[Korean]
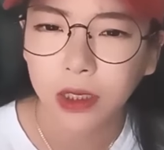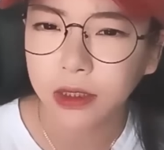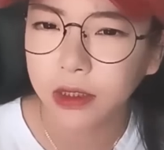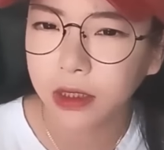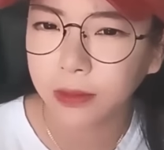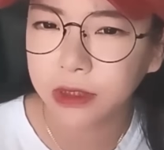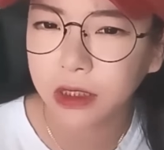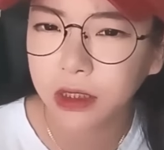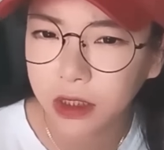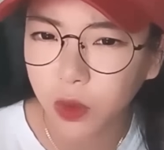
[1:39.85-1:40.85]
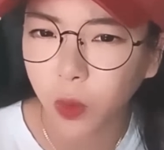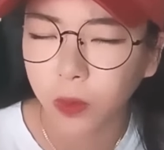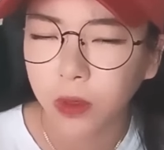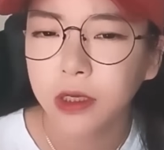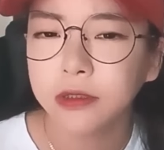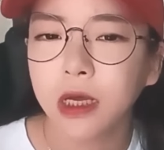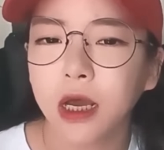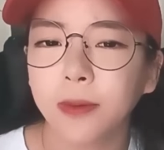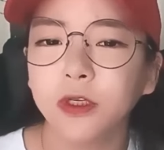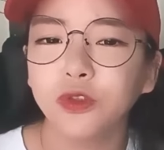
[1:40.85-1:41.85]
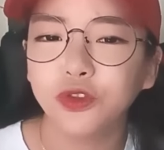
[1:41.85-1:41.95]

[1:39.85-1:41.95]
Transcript: 이 냄새를 이용 사람을